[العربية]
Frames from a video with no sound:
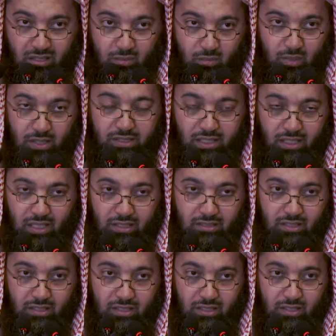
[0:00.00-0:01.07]
واعتقاد
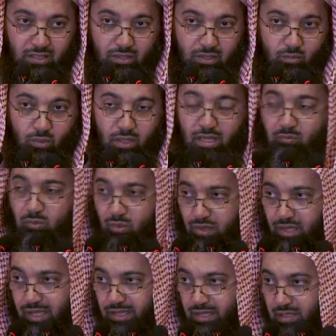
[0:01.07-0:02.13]
والأمر
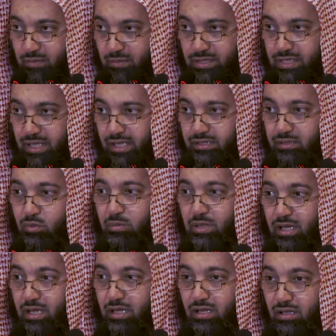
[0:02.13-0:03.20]
الثاني كما سيأتي ومن
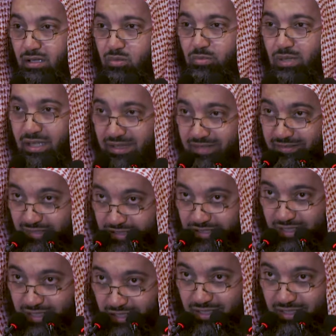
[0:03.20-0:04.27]
قال لكم أن
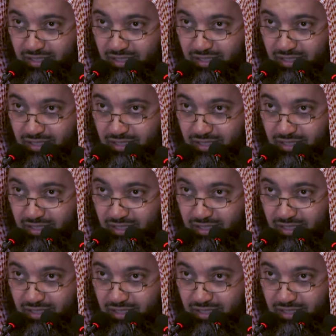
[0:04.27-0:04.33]
التصديق